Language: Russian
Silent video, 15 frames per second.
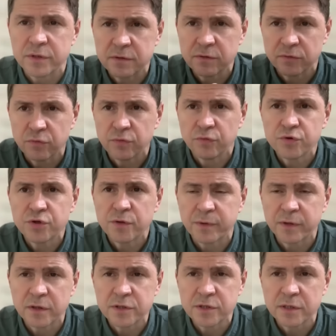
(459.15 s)
Ну, нужно
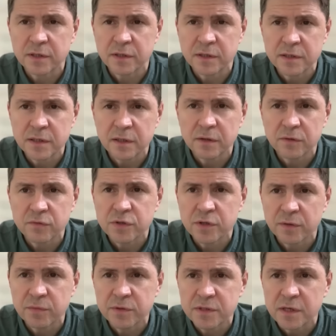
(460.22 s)
продолжать это делать,
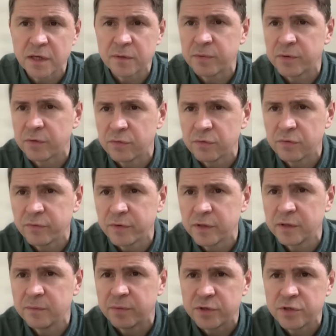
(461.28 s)
нужно объяснять природу
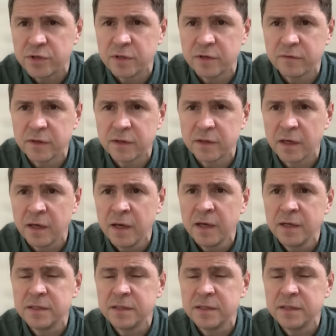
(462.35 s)
войны, причины войны,